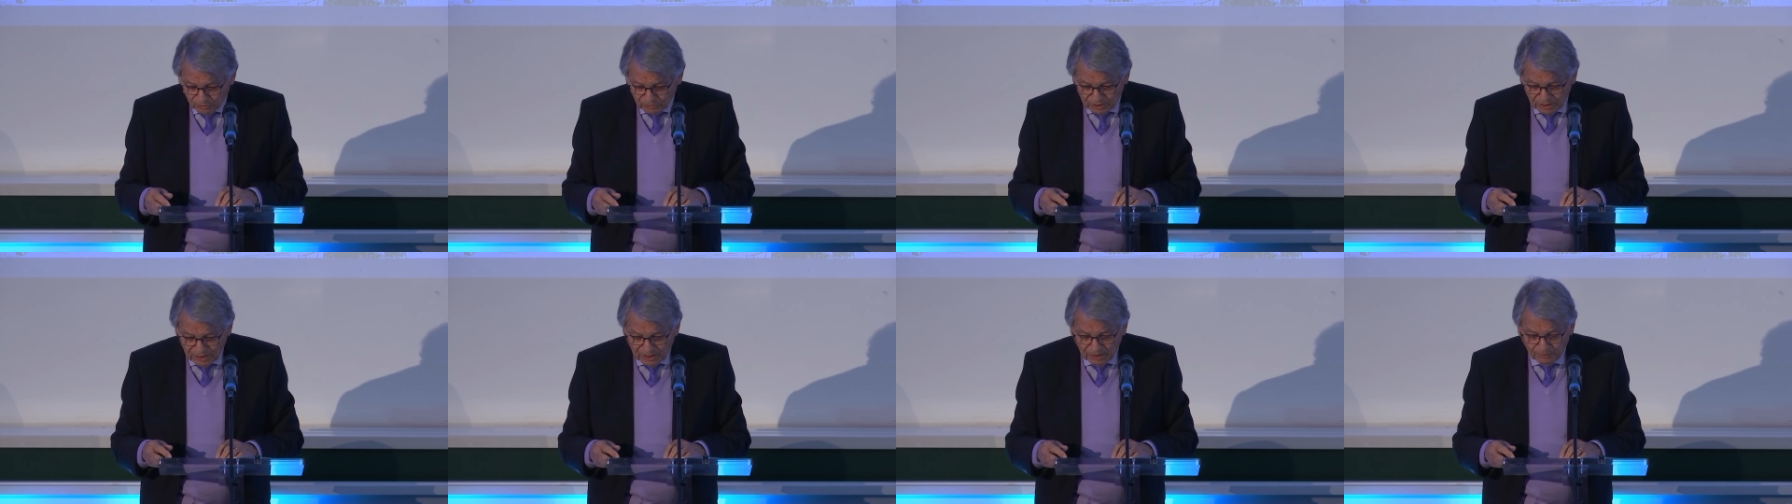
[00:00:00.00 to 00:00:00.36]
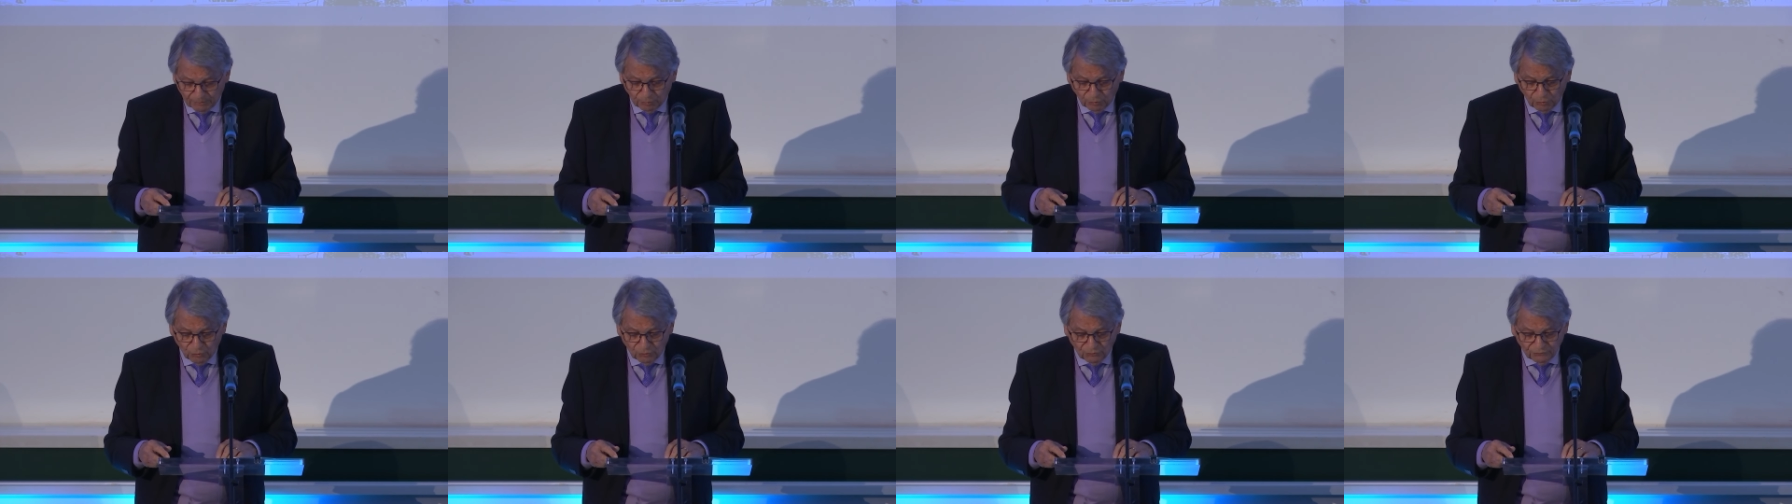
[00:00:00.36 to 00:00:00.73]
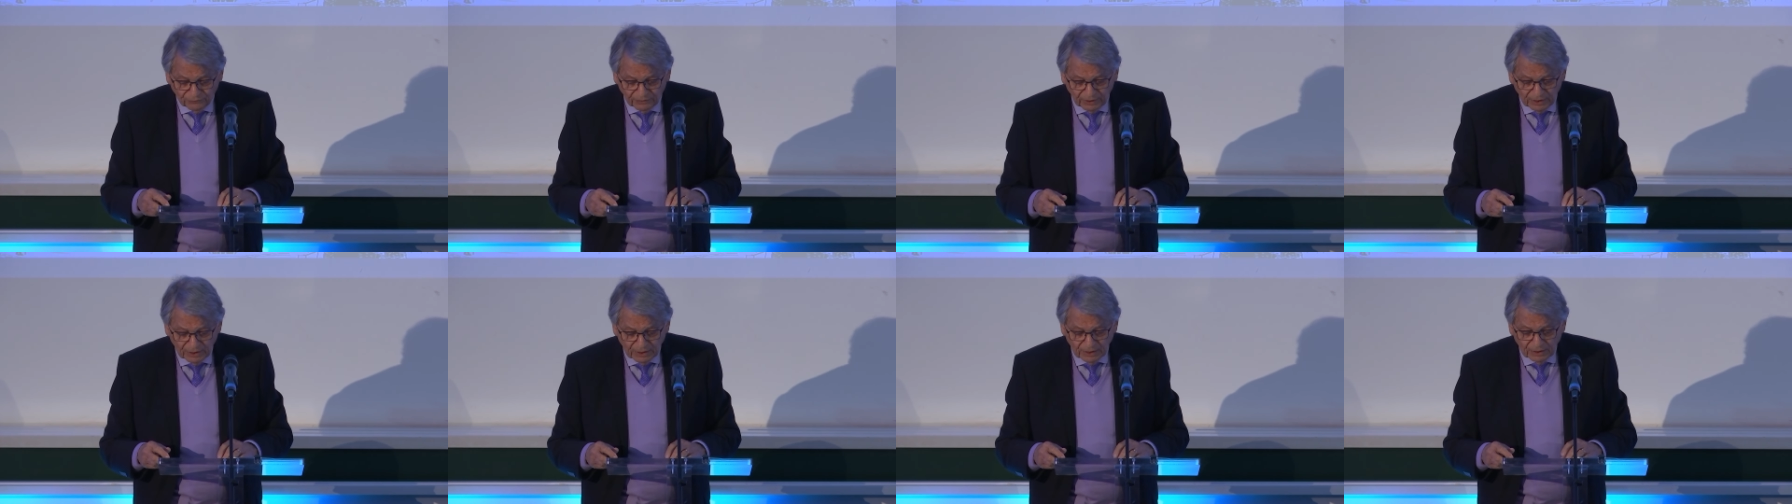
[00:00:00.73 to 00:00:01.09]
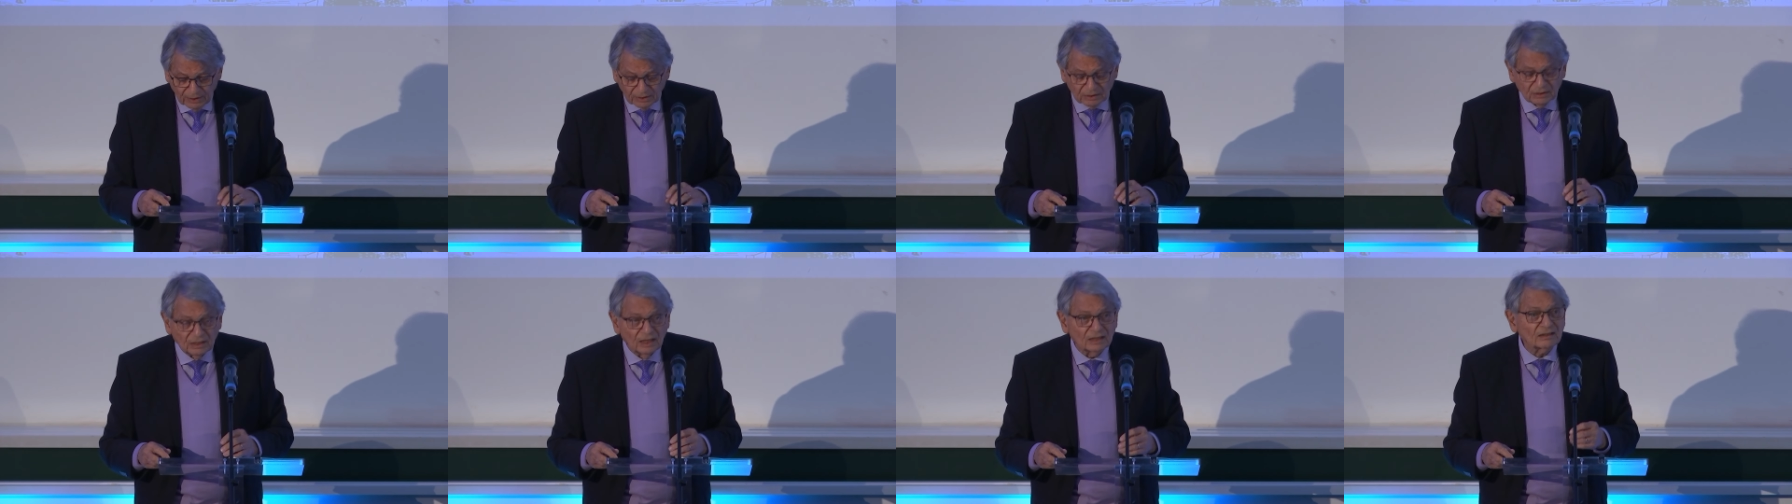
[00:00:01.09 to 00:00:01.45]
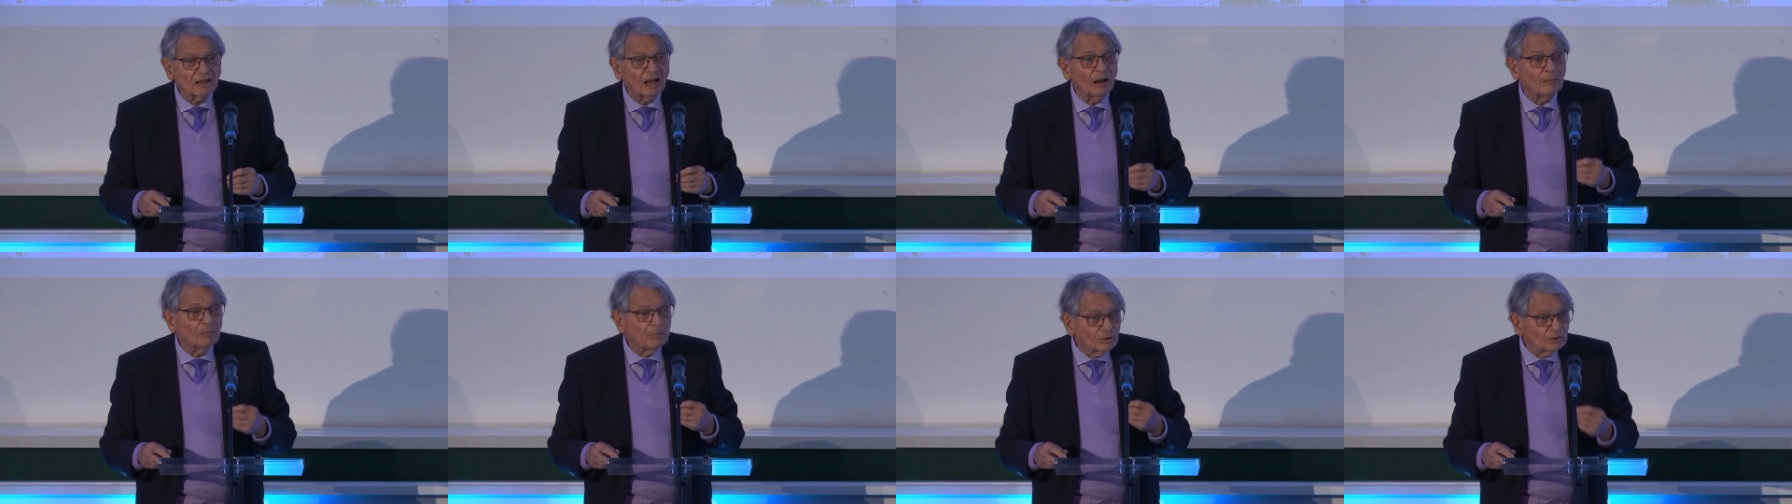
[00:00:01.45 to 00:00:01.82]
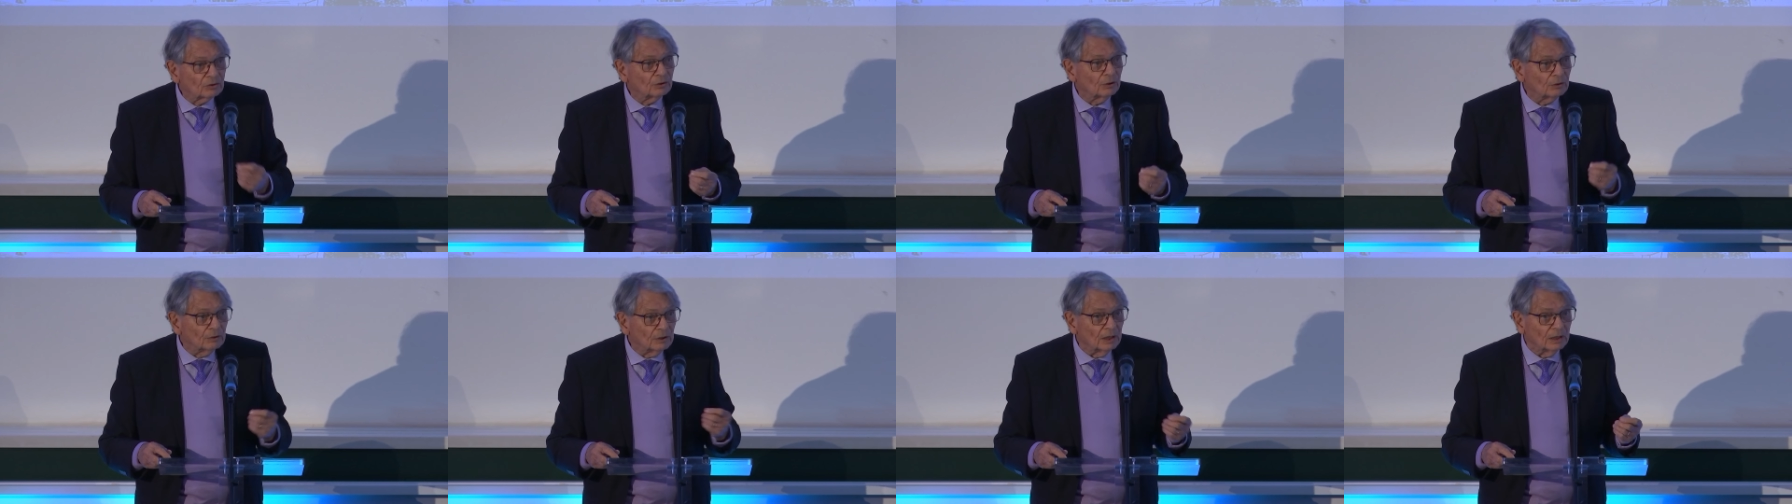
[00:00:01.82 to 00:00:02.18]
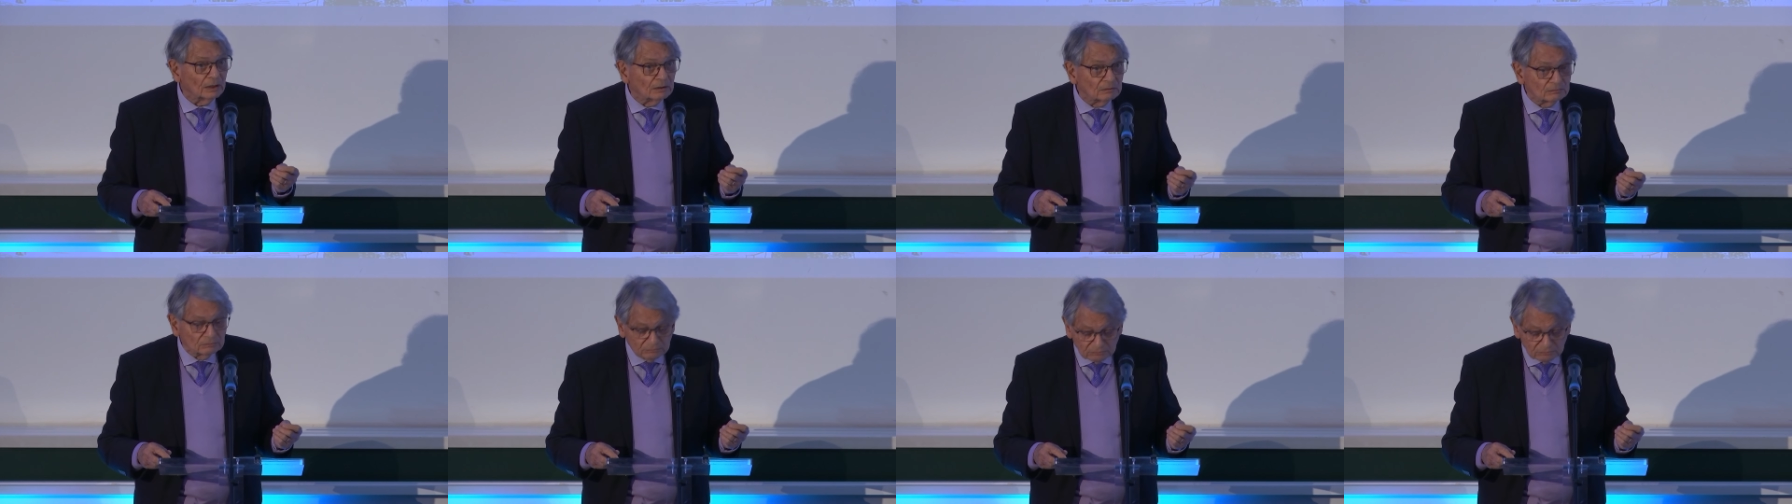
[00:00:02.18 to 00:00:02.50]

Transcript: qu'il éprouve d'être abandonné.